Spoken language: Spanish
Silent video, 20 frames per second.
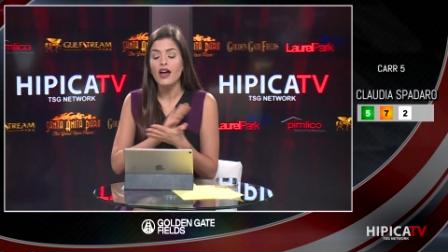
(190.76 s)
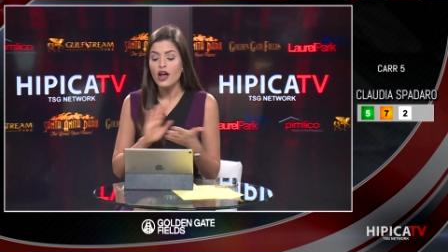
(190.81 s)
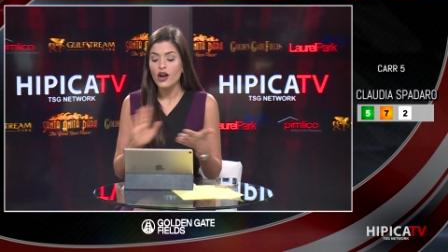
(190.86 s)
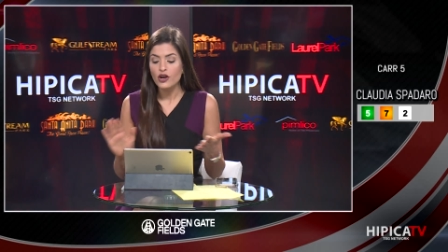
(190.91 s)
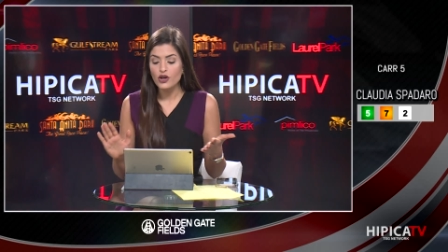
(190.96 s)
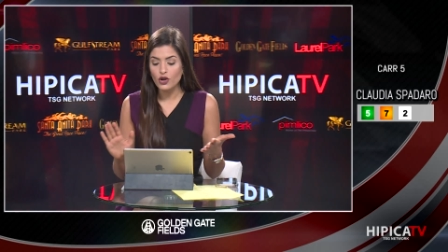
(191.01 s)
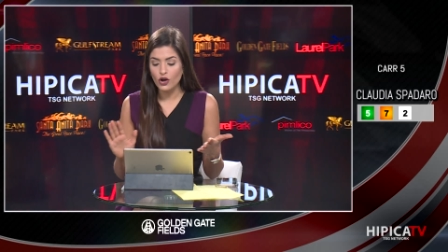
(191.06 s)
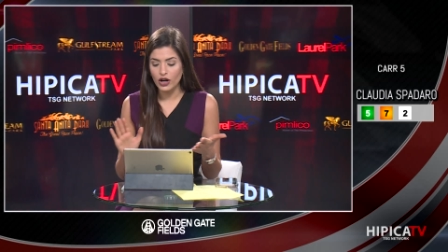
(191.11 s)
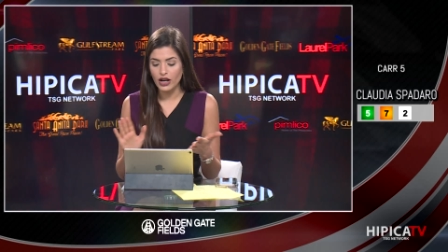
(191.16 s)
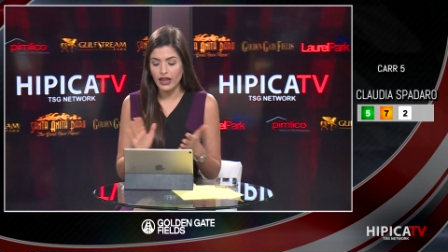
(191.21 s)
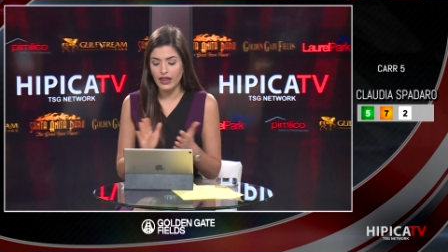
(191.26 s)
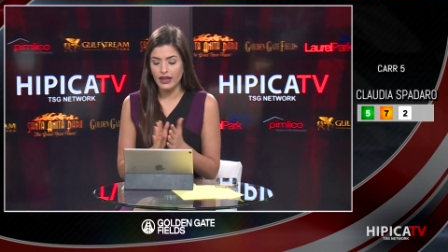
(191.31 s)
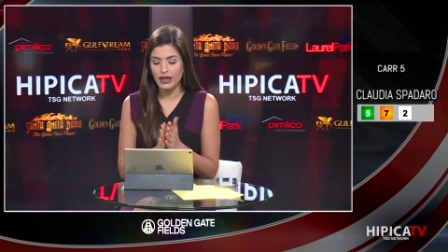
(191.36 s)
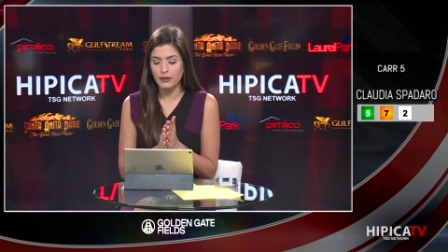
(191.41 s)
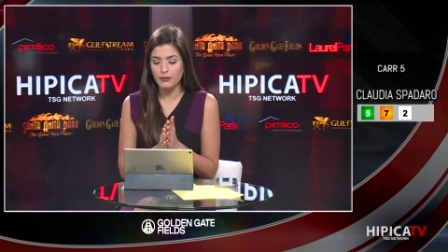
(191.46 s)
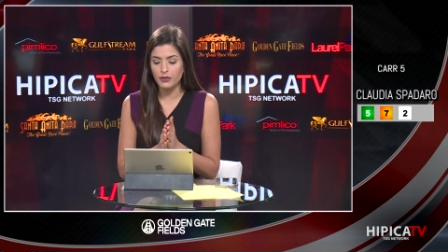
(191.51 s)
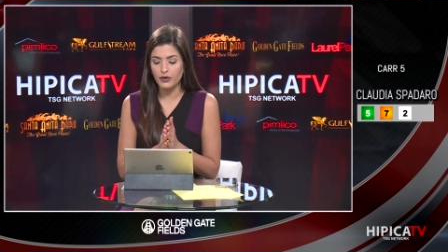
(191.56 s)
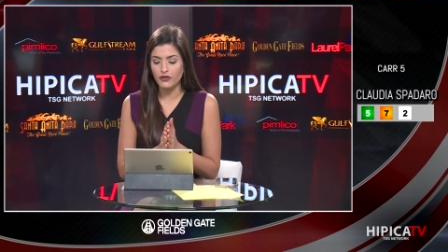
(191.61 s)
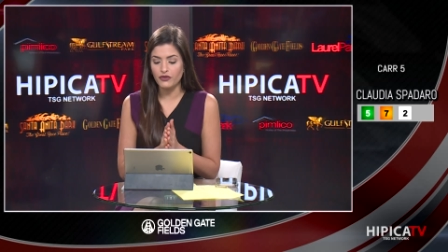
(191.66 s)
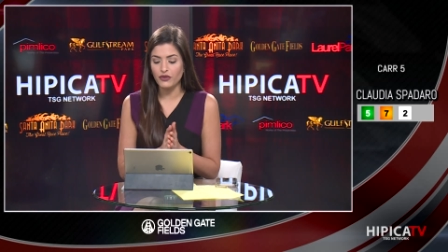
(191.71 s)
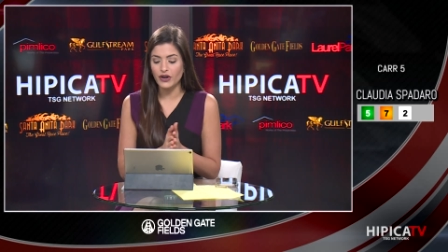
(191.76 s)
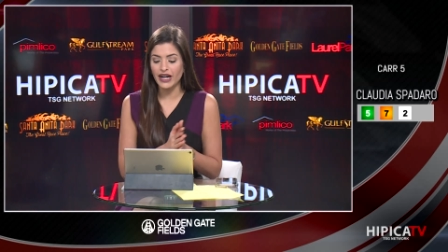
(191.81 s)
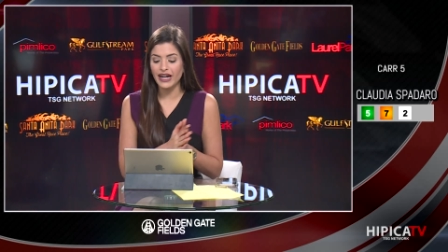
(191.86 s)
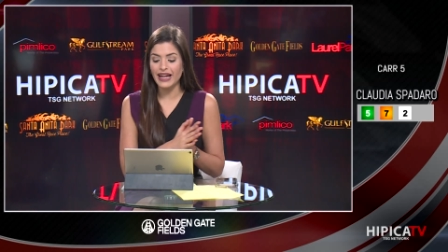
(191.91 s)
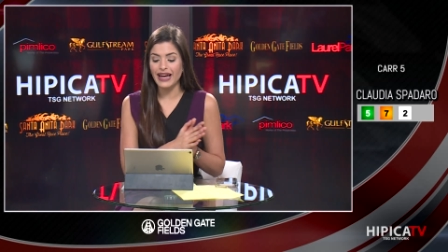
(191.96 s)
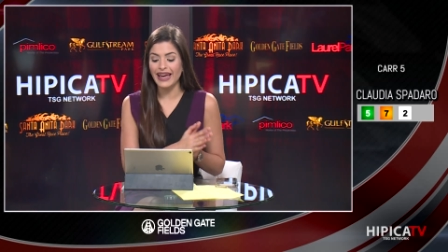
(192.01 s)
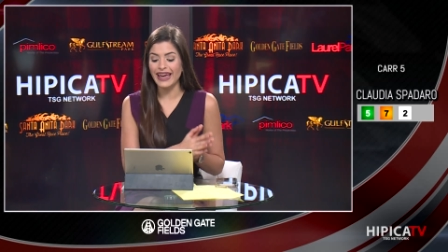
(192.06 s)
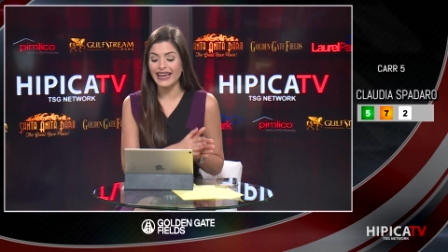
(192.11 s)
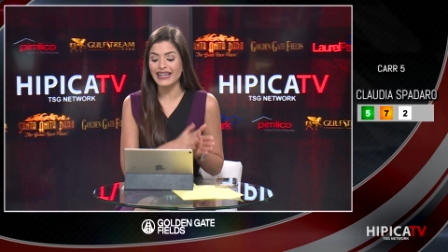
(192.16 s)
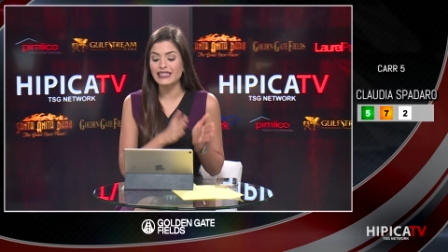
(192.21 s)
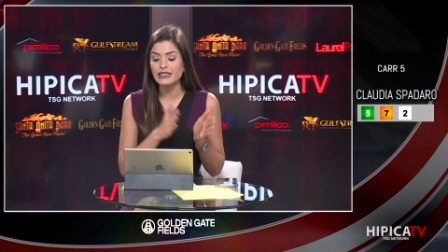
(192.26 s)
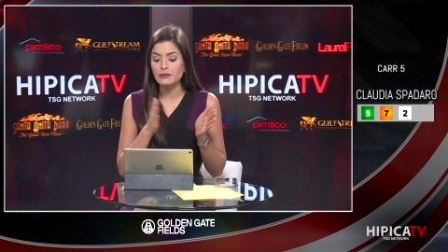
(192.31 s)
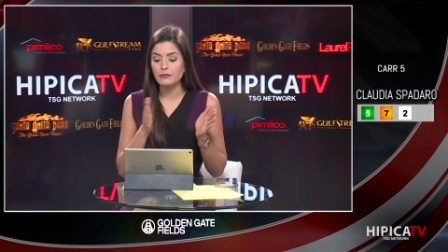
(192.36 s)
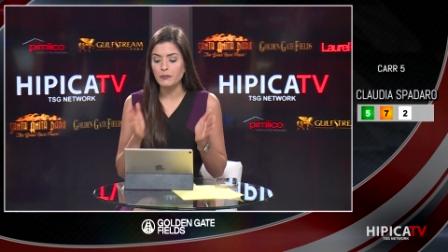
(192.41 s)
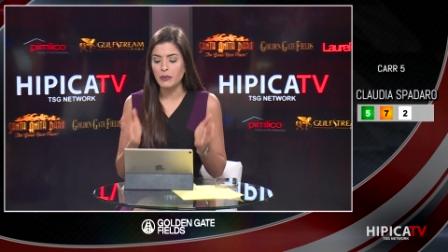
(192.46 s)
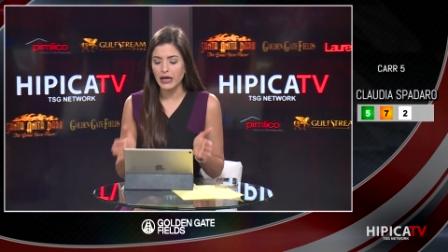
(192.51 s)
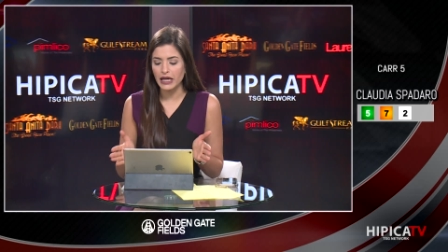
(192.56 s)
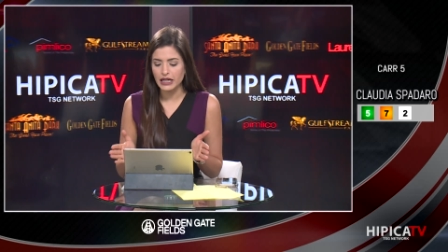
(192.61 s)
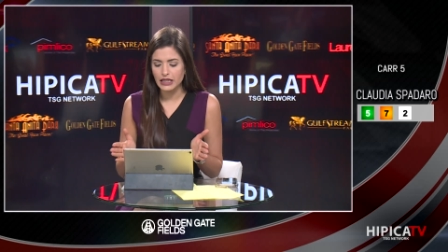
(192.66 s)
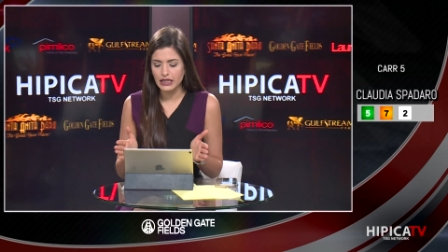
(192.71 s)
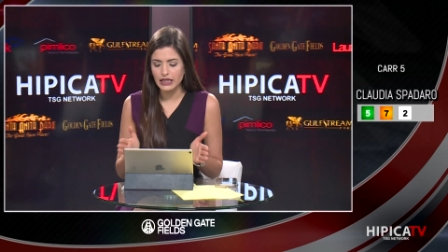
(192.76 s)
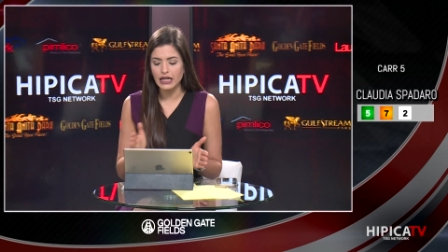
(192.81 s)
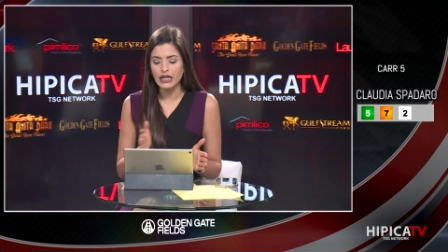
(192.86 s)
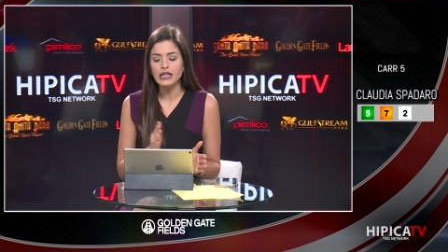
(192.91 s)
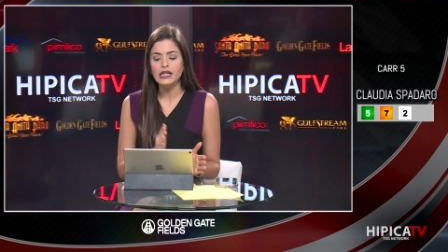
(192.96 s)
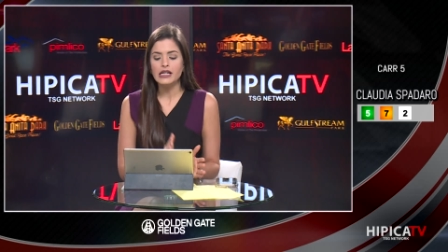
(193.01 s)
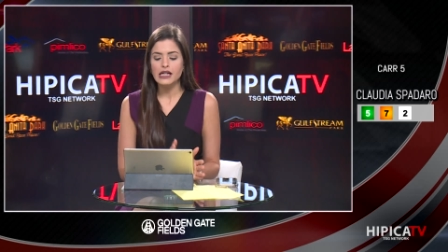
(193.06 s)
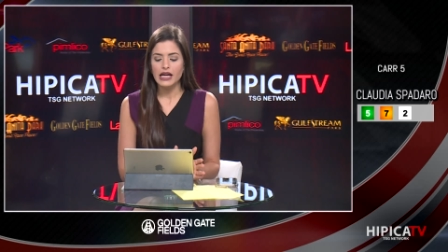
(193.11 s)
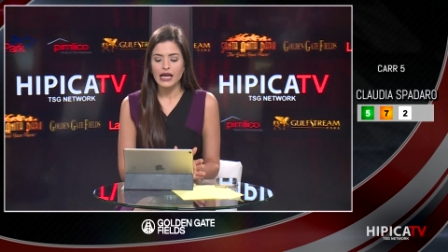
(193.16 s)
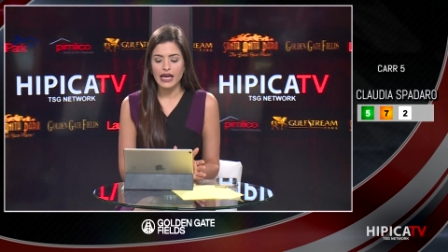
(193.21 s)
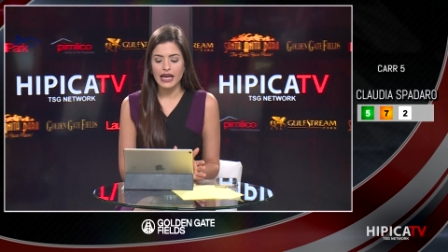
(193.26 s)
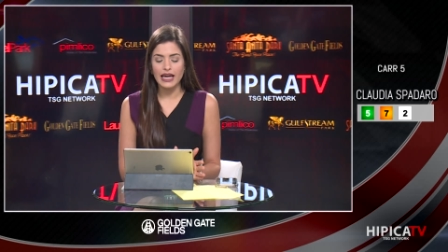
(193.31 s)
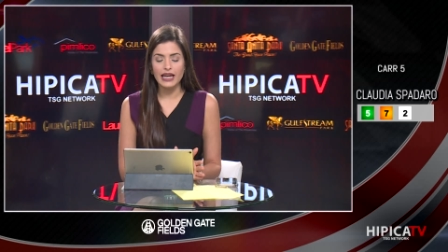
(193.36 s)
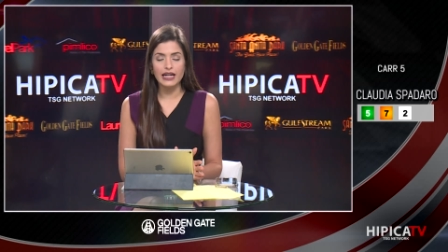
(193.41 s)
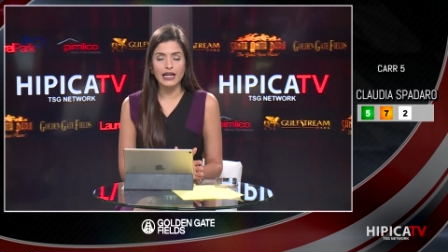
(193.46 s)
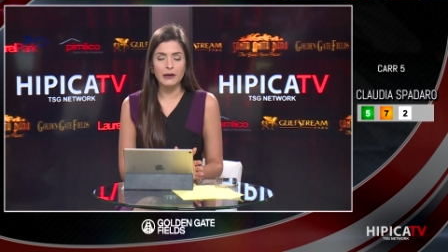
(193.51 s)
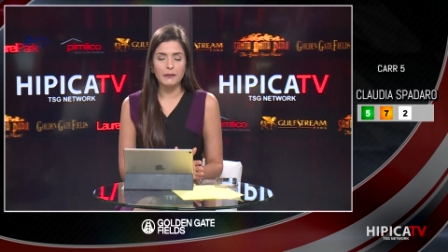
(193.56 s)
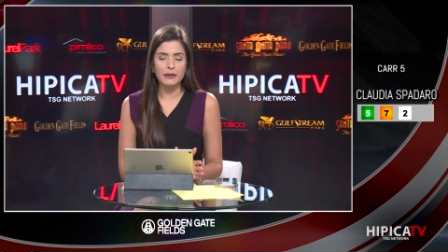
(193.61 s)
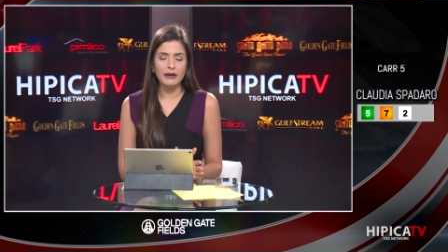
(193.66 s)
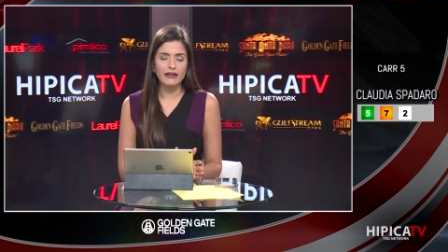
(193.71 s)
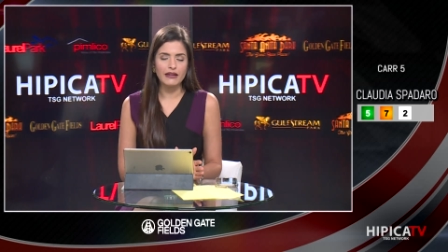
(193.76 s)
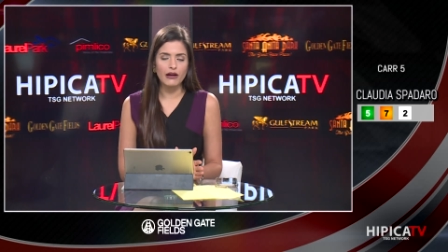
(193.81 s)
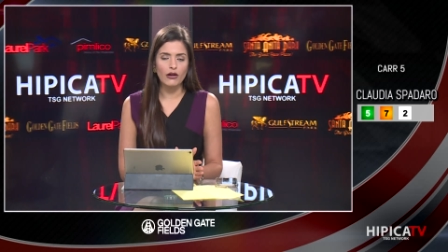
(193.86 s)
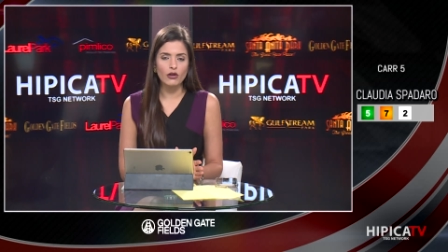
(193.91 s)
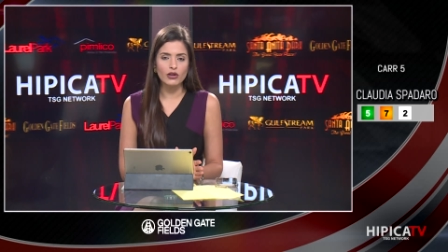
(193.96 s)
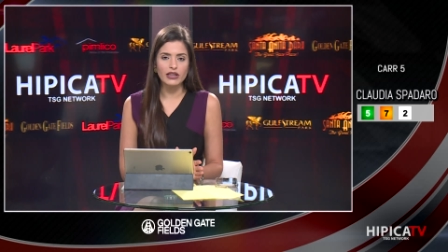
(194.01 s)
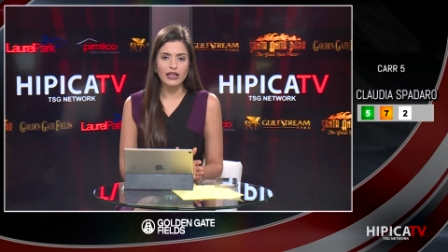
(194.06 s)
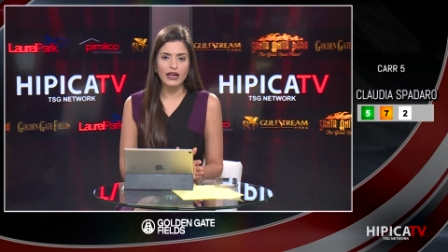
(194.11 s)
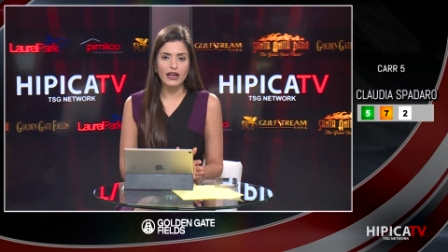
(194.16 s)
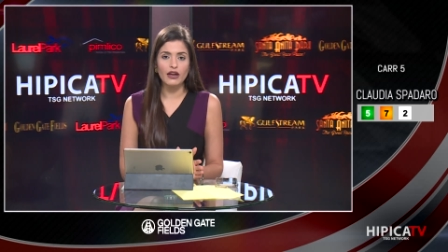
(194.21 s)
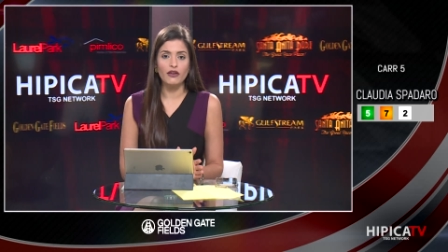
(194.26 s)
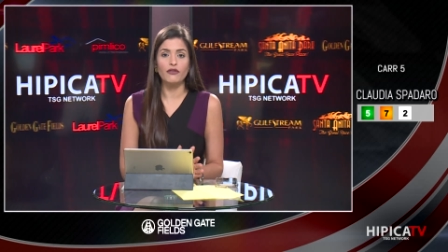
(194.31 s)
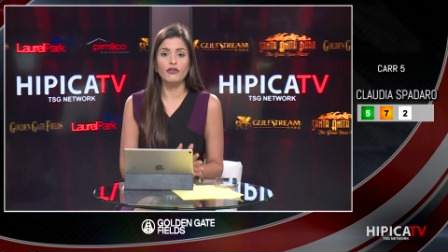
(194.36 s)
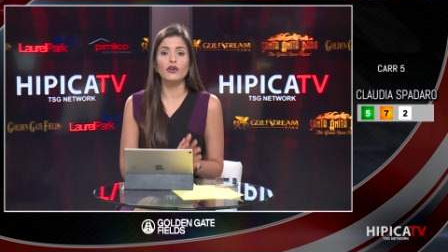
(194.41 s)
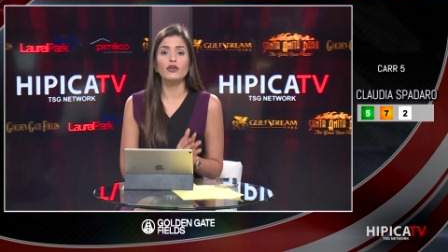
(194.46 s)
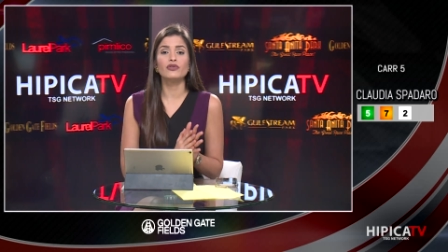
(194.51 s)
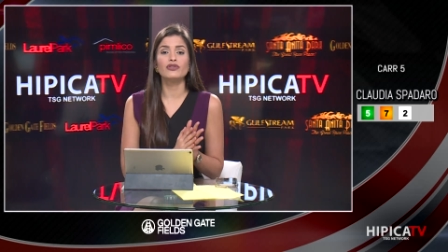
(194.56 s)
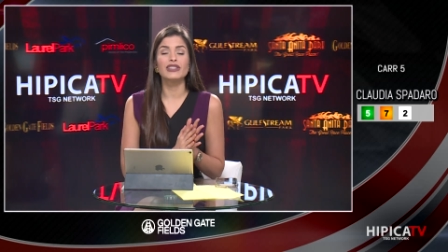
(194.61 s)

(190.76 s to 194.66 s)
No la dejen por fuera. Experta en la pista de Golden Gate Fields.